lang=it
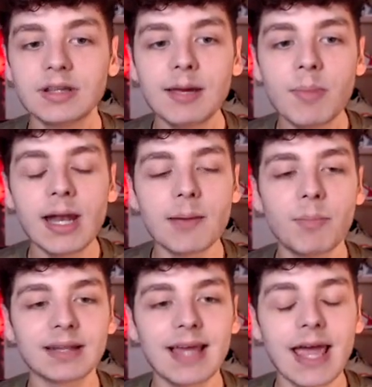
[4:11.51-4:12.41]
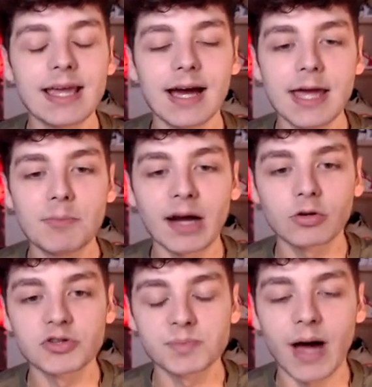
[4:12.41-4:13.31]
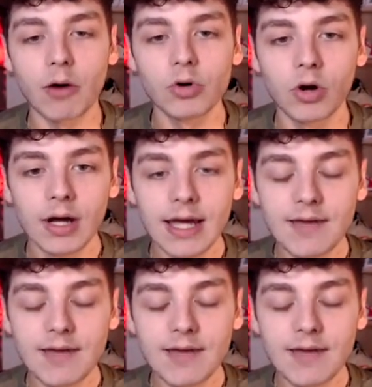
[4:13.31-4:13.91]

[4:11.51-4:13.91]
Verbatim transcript: Dembélé, Battei e Marcos Paolo